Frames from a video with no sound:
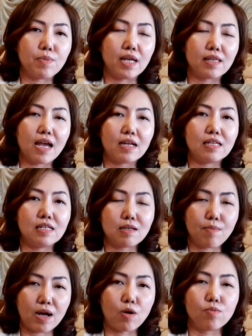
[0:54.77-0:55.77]
เบียนได้ที่ส
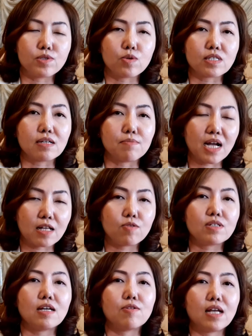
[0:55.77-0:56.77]
มาคมส่งเสริมการท่อ
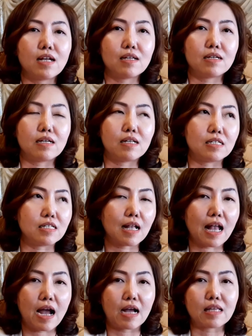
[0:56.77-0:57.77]
งเที่ยวได้เลย หรือต
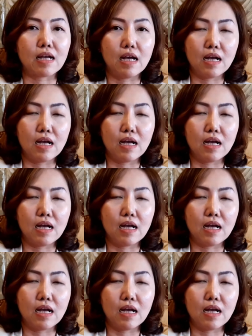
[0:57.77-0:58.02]
ลาด